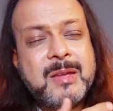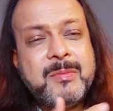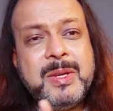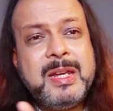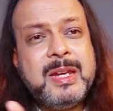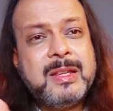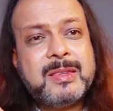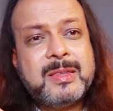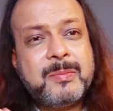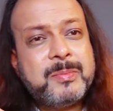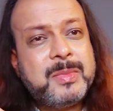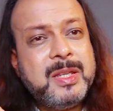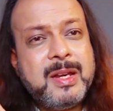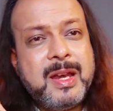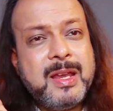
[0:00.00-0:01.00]
जमीनें
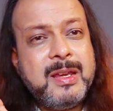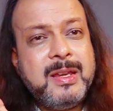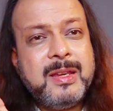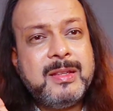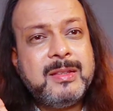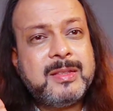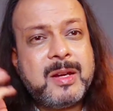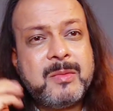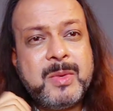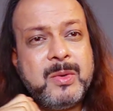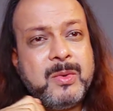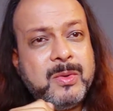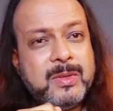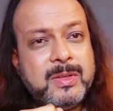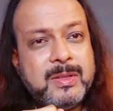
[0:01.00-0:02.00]
तपती रहेंगी
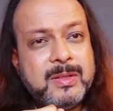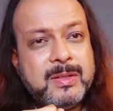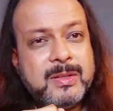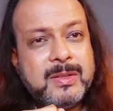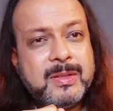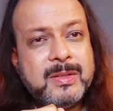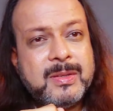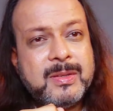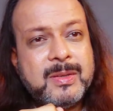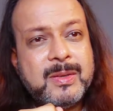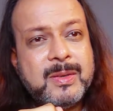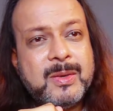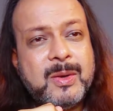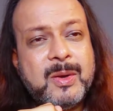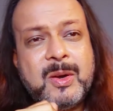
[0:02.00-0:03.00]
अंतर्मनों की
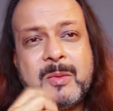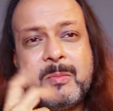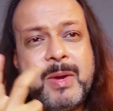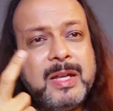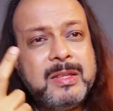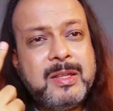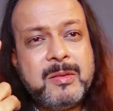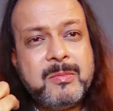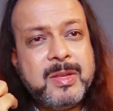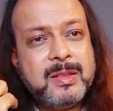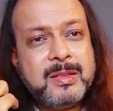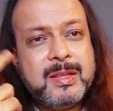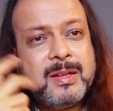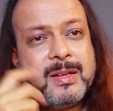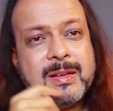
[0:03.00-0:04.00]
और बादल
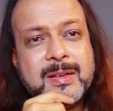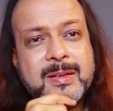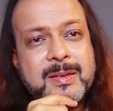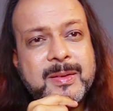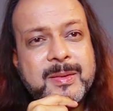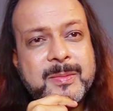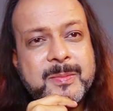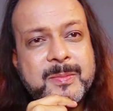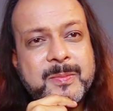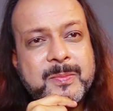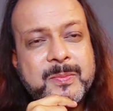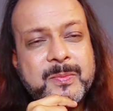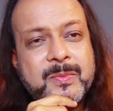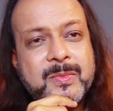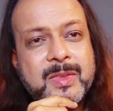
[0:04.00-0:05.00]
बनते
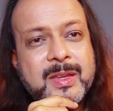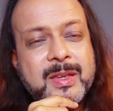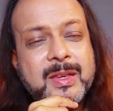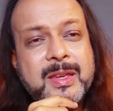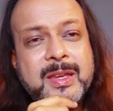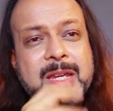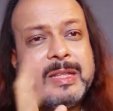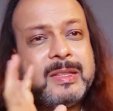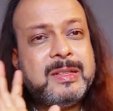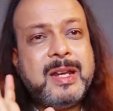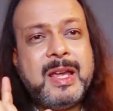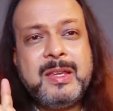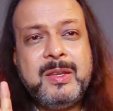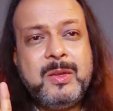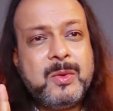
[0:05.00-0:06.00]
रहेंगे
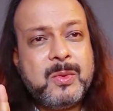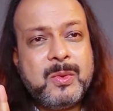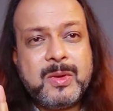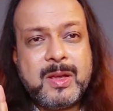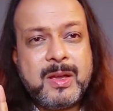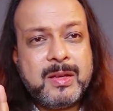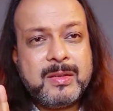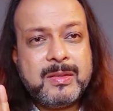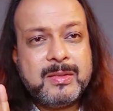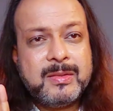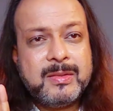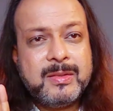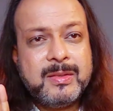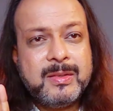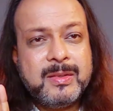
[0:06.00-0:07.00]
इतना ही होगा
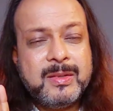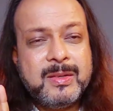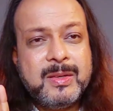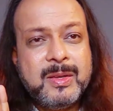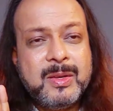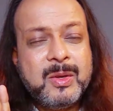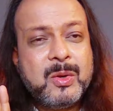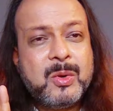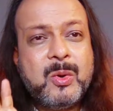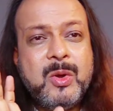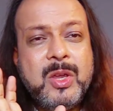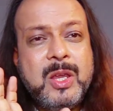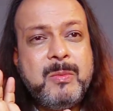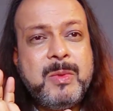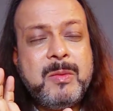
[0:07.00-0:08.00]

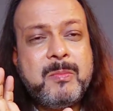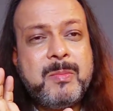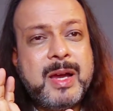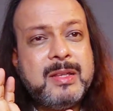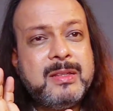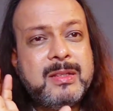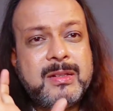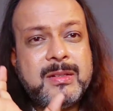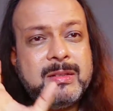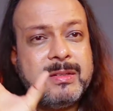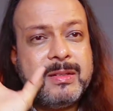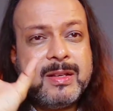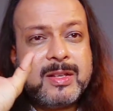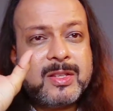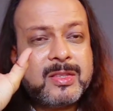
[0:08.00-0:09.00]
कोई भी बादल
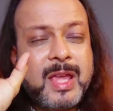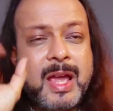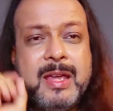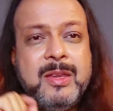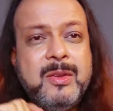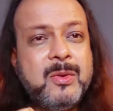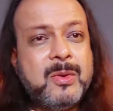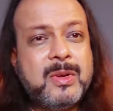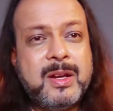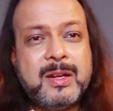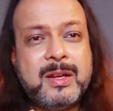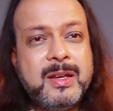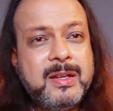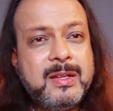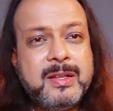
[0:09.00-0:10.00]
स्थायी होकर
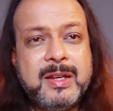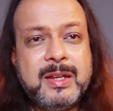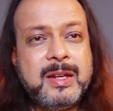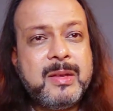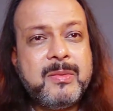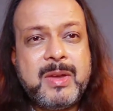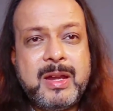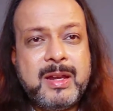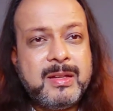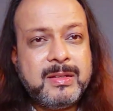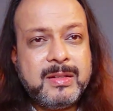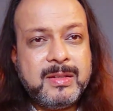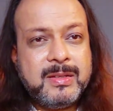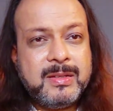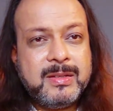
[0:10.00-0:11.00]
कहीं टिकने वाला
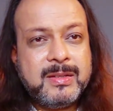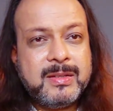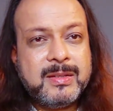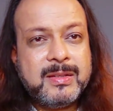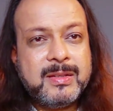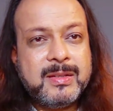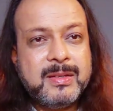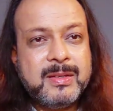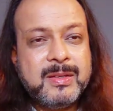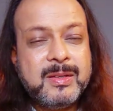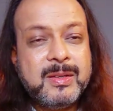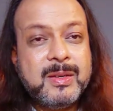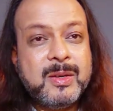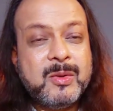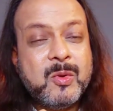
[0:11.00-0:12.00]
नहीं
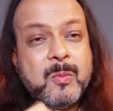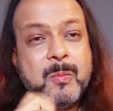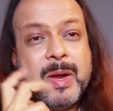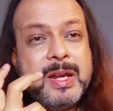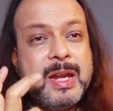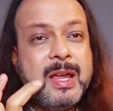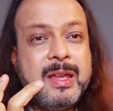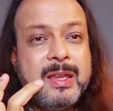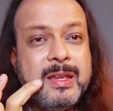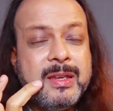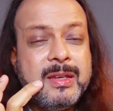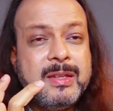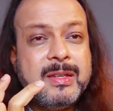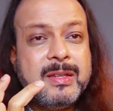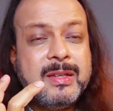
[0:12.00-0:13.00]
वो बना है
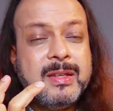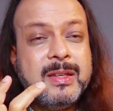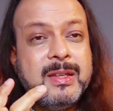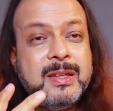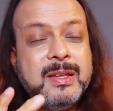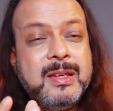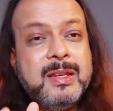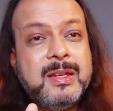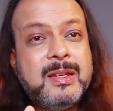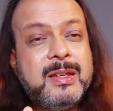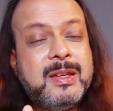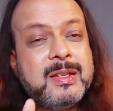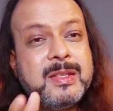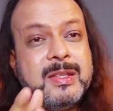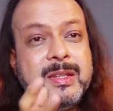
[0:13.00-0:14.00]

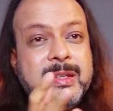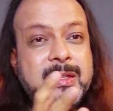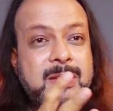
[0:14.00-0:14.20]
किसी